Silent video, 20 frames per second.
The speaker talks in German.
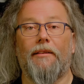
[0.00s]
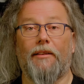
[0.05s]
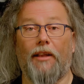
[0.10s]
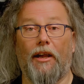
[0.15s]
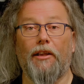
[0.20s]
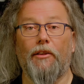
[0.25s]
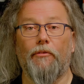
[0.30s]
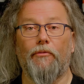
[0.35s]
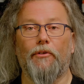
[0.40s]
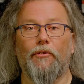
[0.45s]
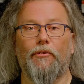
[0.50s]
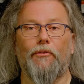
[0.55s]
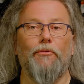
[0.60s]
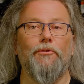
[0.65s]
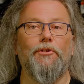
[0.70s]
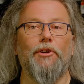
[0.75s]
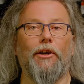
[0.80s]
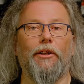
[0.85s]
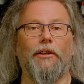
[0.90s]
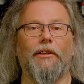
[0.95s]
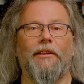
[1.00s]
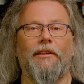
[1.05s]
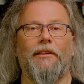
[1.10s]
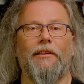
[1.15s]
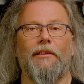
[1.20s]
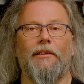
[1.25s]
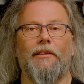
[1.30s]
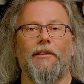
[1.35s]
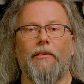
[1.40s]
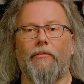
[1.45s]
Danke fürs Zuschauen.
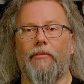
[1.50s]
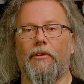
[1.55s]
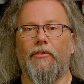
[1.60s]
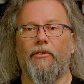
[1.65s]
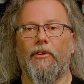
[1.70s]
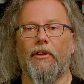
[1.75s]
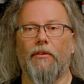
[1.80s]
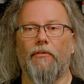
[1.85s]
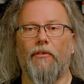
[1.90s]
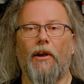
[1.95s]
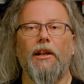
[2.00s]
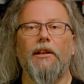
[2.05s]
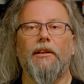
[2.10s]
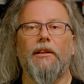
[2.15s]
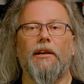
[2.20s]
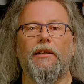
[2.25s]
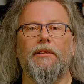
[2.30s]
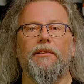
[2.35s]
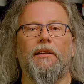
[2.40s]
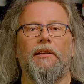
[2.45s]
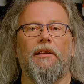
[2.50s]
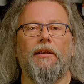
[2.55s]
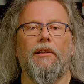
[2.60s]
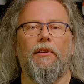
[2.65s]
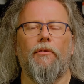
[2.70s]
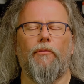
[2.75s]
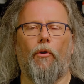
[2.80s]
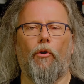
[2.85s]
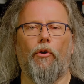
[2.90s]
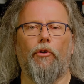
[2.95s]
Wenn es dir gefallen hat,
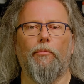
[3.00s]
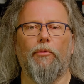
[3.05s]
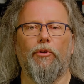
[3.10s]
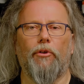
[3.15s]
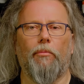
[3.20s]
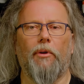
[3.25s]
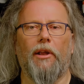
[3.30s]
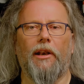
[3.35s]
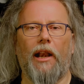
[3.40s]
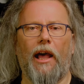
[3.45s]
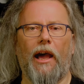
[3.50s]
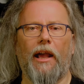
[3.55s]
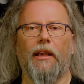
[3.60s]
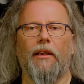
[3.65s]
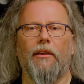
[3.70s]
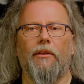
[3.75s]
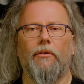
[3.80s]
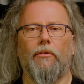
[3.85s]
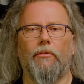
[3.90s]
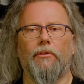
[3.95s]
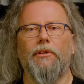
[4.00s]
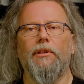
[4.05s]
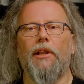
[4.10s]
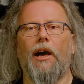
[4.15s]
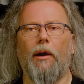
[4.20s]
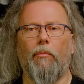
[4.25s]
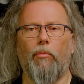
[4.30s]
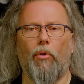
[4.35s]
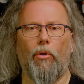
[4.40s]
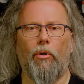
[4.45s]
freue ich mich über ein Like und ein
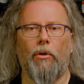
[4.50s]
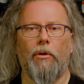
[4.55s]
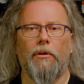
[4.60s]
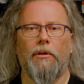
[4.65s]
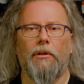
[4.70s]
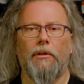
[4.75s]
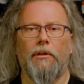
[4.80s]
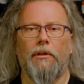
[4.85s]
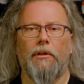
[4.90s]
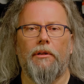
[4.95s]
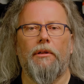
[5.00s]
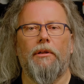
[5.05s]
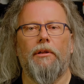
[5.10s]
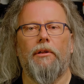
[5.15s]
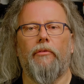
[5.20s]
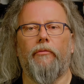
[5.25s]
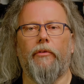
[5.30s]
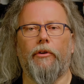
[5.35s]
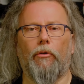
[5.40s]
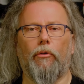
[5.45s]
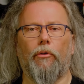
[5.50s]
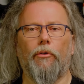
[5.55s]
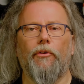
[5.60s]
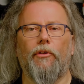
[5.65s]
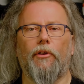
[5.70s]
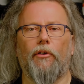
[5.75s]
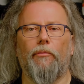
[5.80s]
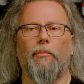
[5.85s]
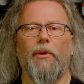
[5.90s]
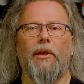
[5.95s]
Abo. Wenn du
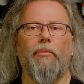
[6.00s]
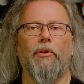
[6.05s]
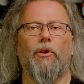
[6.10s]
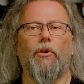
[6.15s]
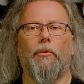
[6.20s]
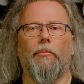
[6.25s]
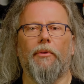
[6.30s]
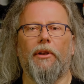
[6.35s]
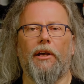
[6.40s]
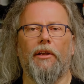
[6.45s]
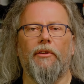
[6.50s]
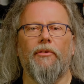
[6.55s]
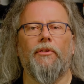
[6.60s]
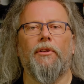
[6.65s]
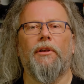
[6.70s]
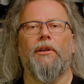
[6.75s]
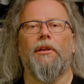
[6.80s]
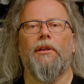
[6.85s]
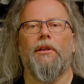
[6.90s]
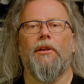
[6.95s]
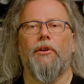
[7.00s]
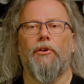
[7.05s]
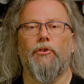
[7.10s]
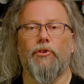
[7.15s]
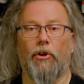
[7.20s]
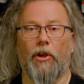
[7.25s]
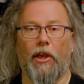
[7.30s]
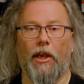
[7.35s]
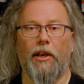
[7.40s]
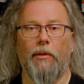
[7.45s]
Lust auf mehr bekommen hast,
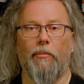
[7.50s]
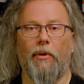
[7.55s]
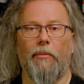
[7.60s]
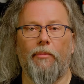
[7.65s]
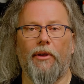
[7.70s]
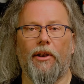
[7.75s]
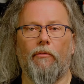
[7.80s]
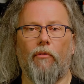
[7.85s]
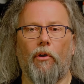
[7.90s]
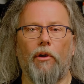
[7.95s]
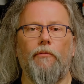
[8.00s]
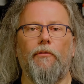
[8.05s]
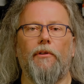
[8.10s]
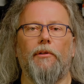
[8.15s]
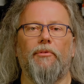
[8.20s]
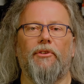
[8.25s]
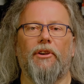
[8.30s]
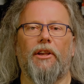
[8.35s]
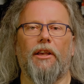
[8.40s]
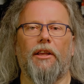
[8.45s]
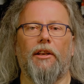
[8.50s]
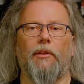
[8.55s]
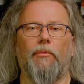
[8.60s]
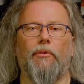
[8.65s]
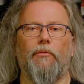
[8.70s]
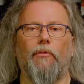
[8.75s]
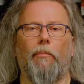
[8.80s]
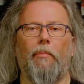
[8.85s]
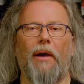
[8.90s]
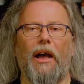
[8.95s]
schau gerne mal bei der Wolf Films
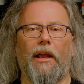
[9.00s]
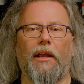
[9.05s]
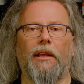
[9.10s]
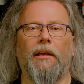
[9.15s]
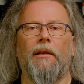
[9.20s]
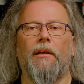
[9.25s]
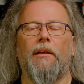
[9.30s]
Academy vorbei.